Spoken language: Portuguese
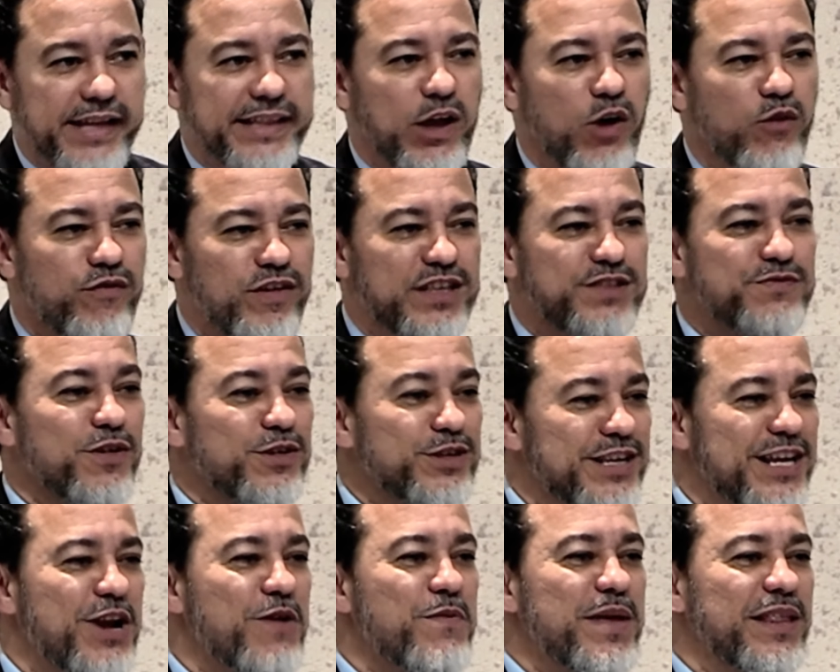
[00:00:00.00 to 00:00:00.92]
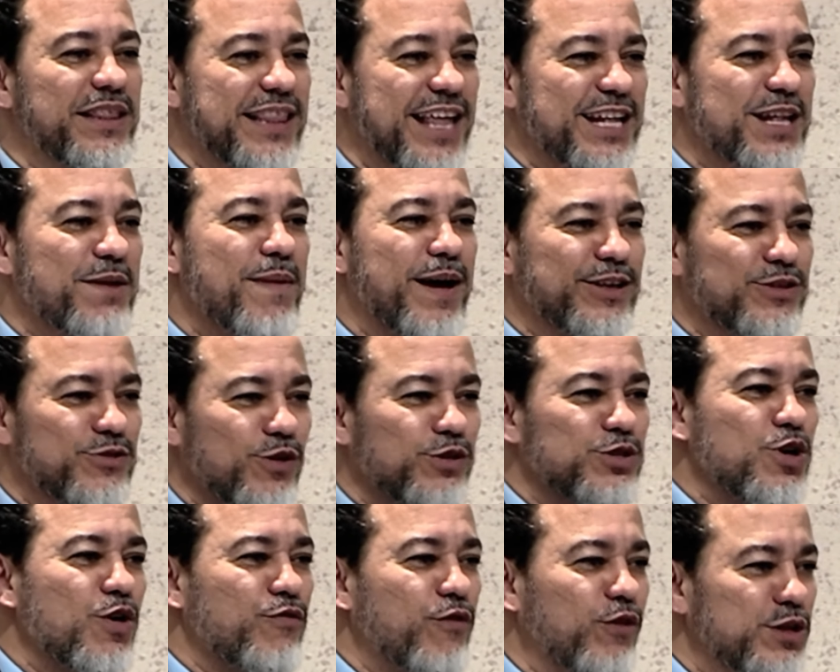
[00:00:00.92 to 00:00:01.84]
Talvez você não entenda, mas
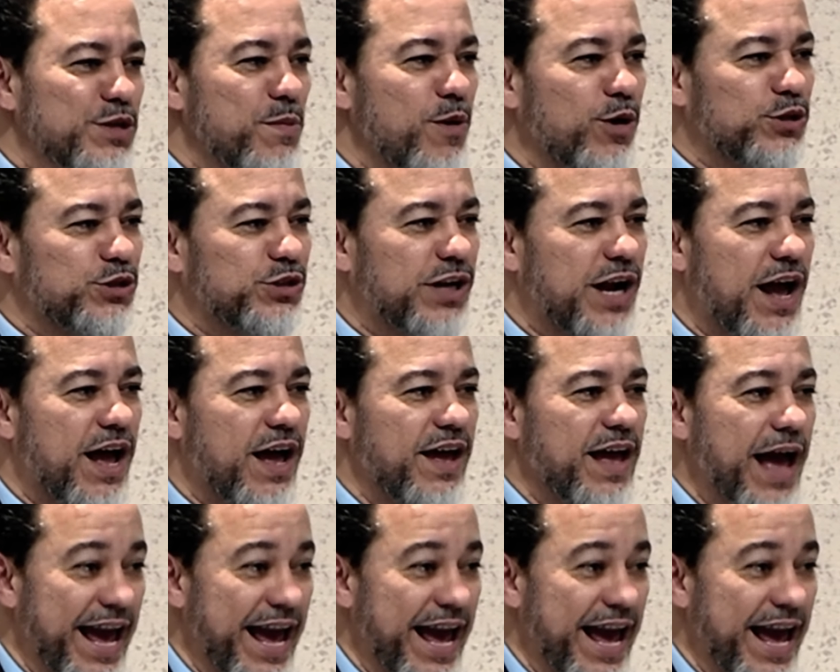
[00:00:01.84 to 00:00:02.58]
hoje eu vou te mostrar.